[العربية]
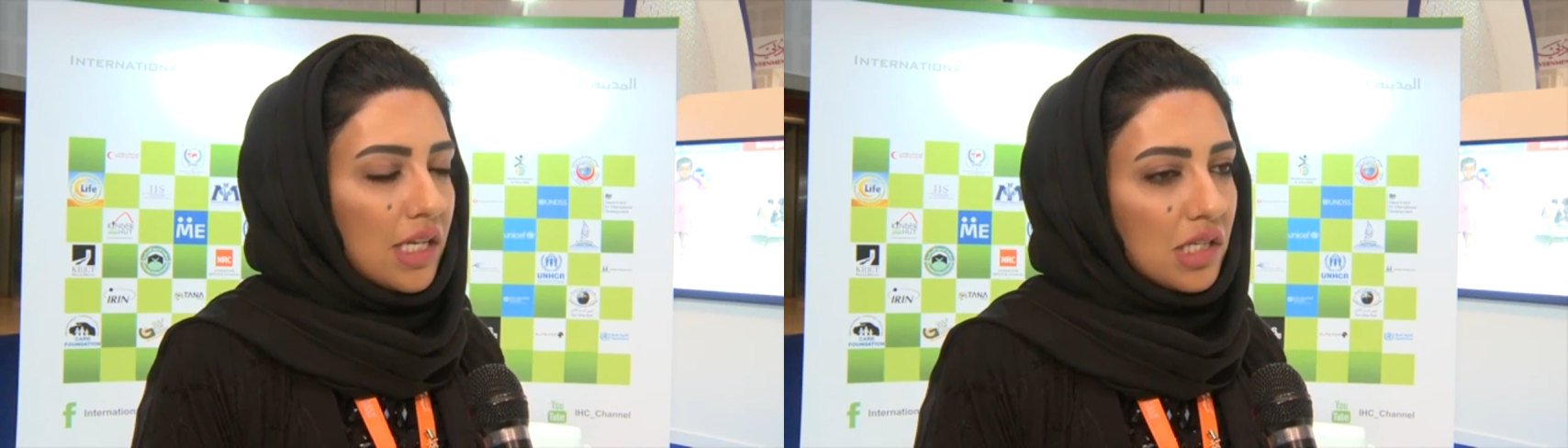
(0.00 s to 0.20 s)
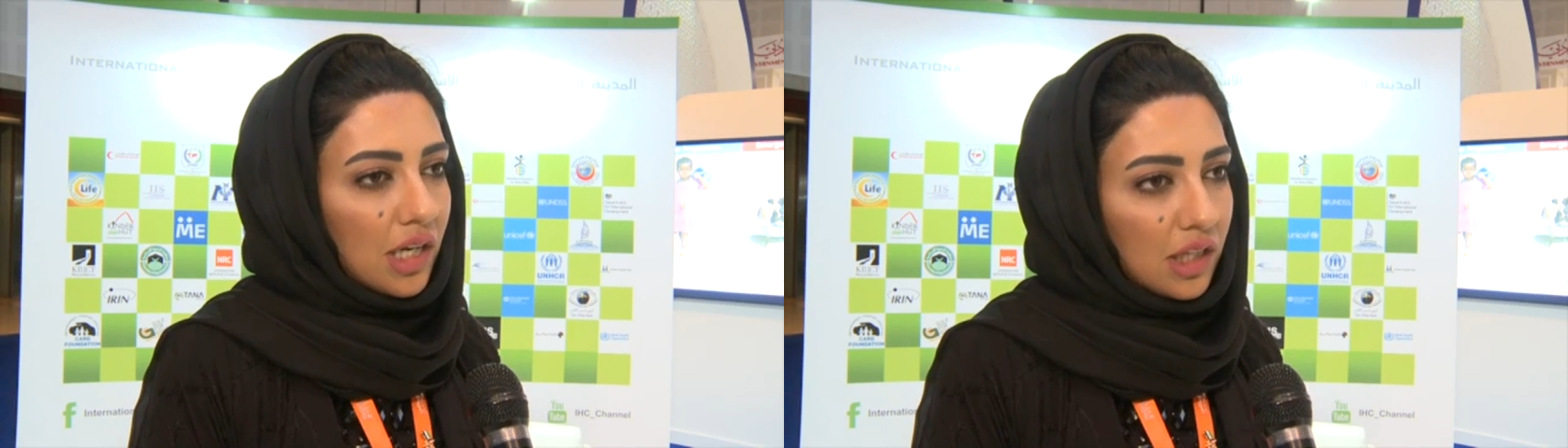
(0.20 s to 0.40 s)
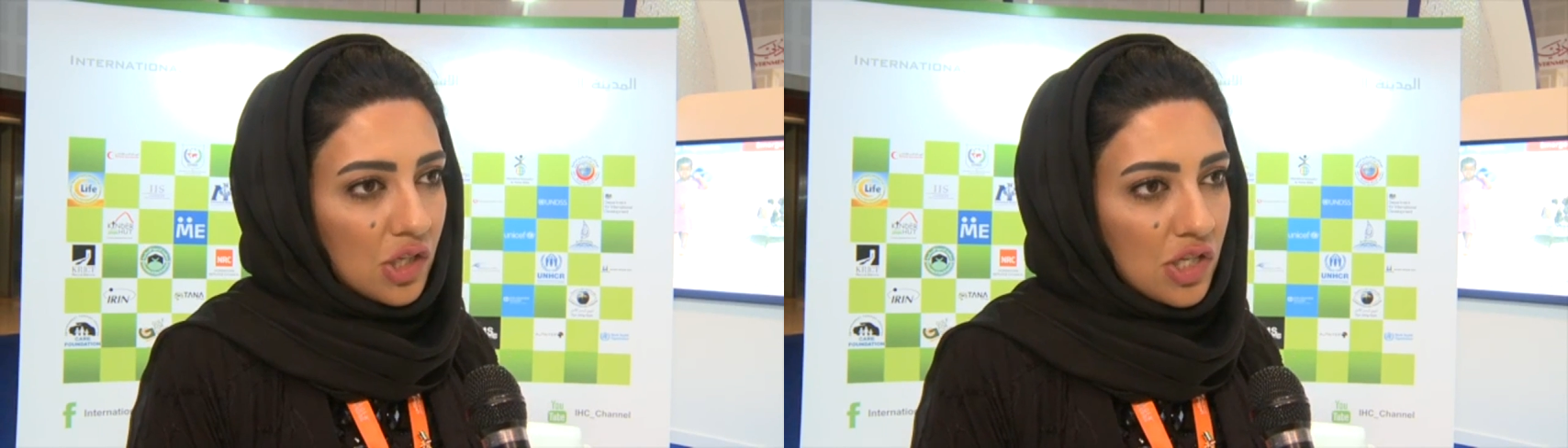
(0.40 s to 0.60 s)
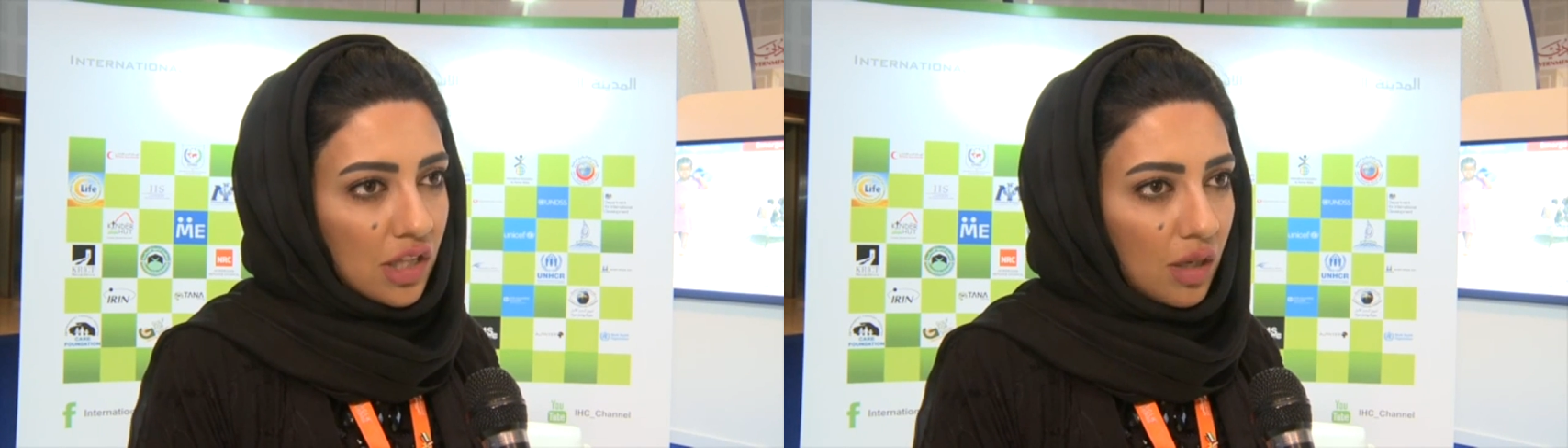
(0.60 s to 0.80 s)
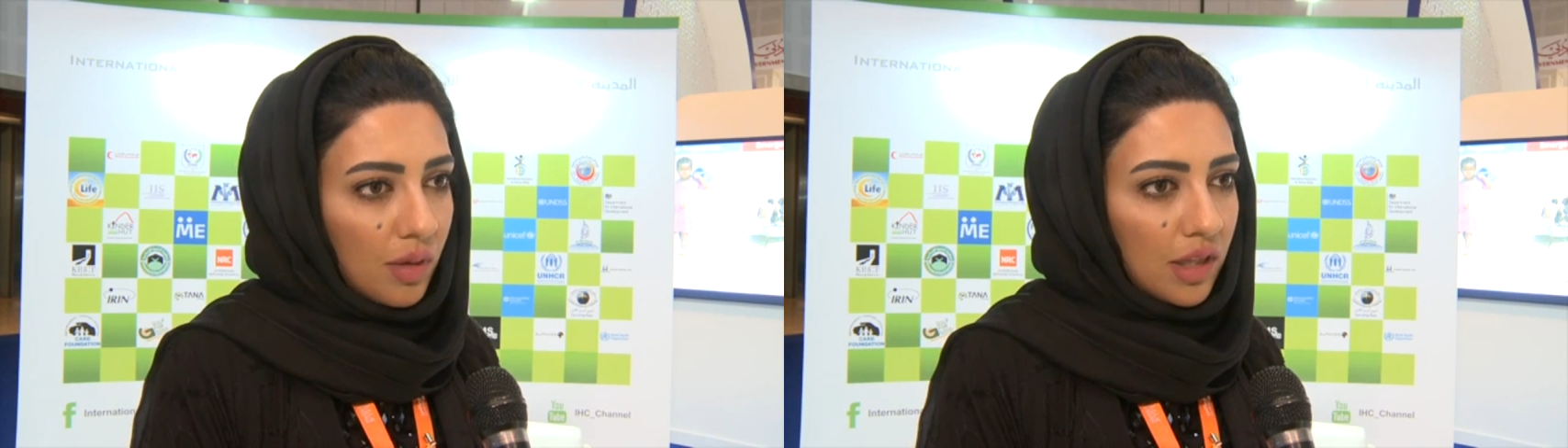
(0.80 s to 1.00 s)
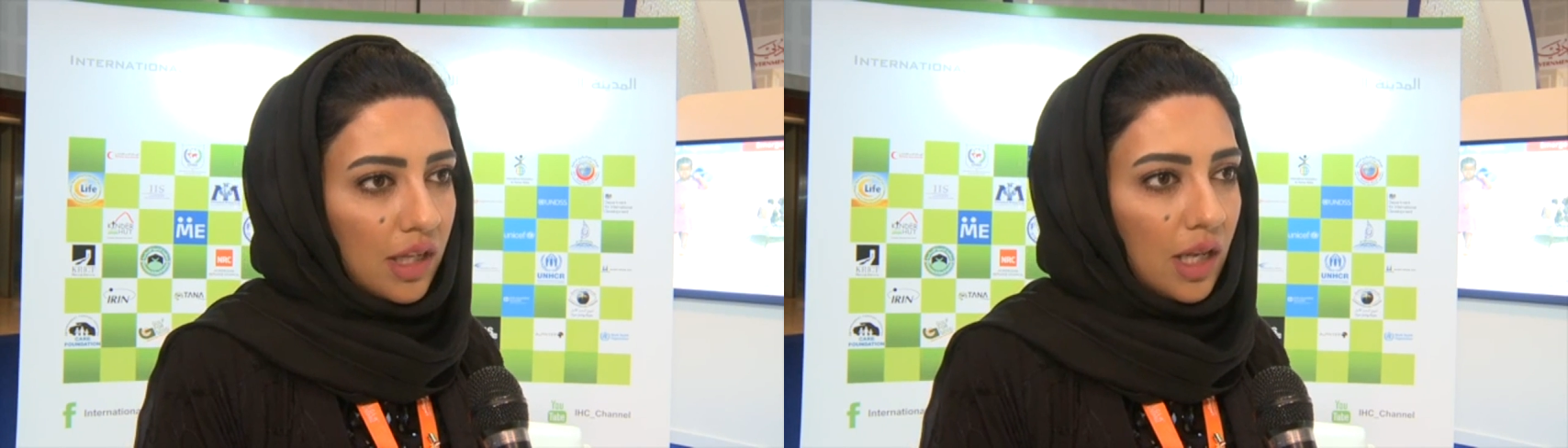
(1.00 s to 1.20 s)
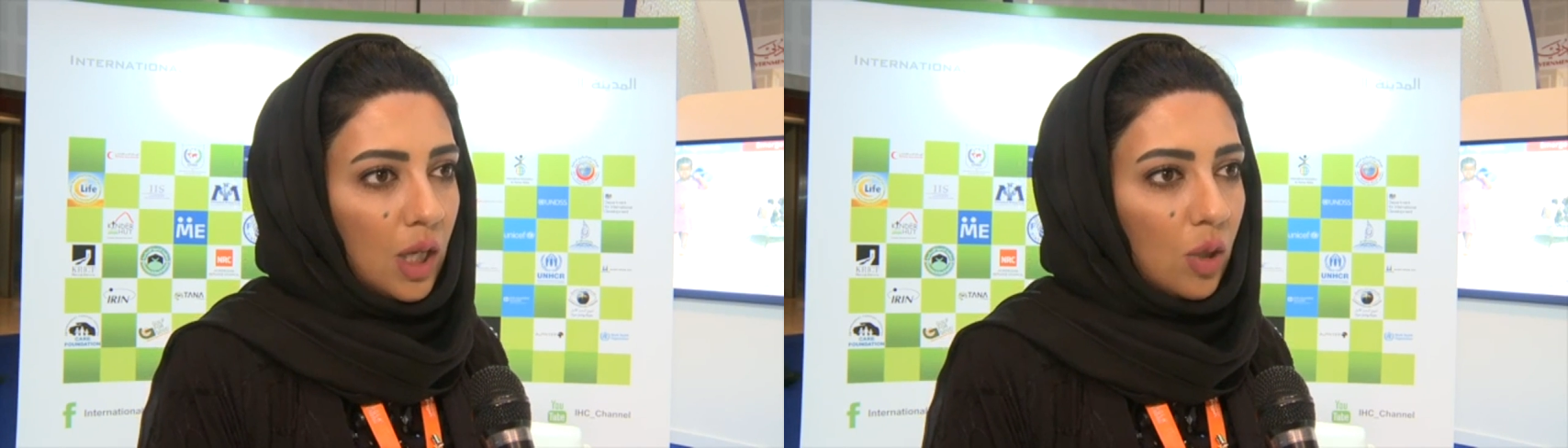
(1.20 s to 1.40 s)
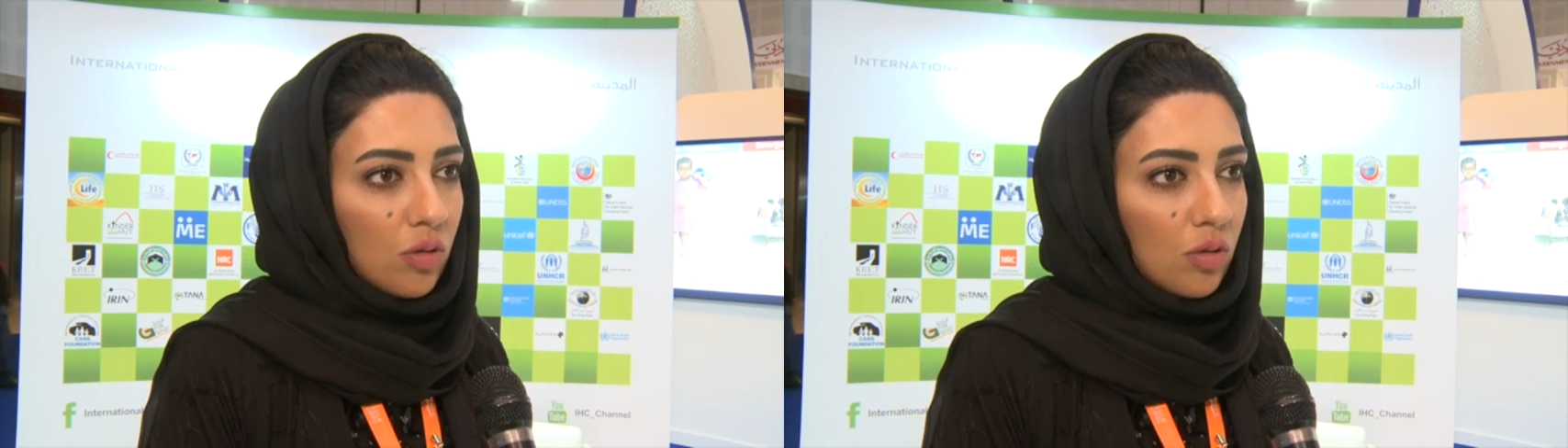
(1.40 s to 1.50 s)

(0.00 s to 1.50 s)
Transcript: استراتيجية المدينة اللي